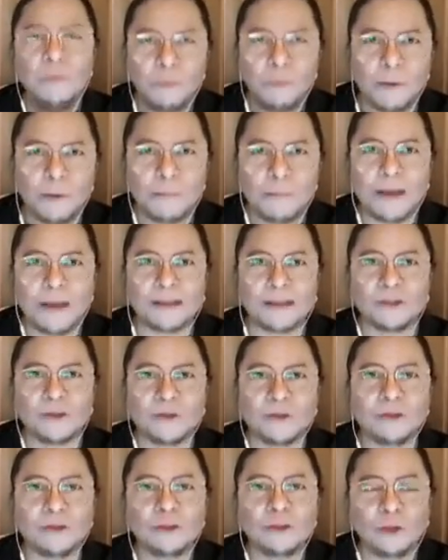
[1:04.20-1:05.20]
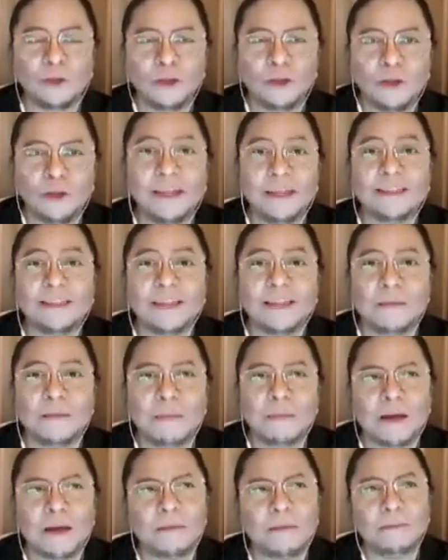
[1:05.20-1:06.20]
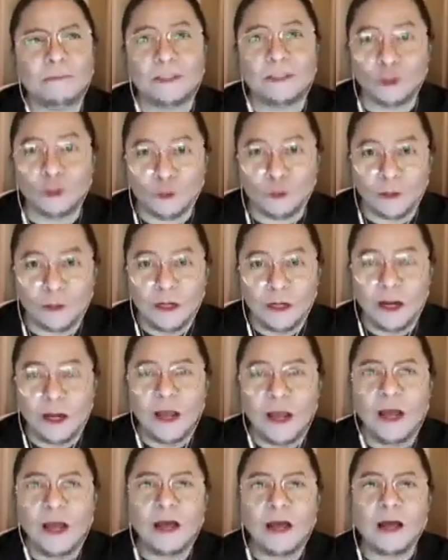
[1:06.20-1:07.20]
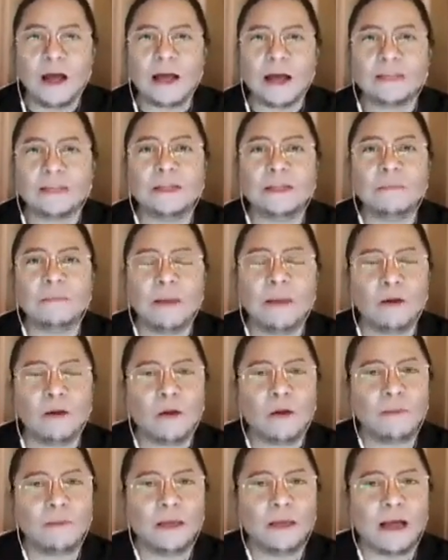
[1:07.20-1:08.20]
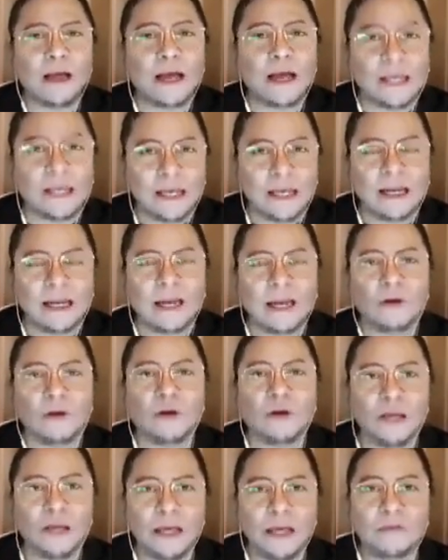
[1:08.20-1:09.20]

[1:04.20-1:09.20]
kami pumapasok. So ito ay isang parang misyon uh, kasi mayroon kaming kakayanan or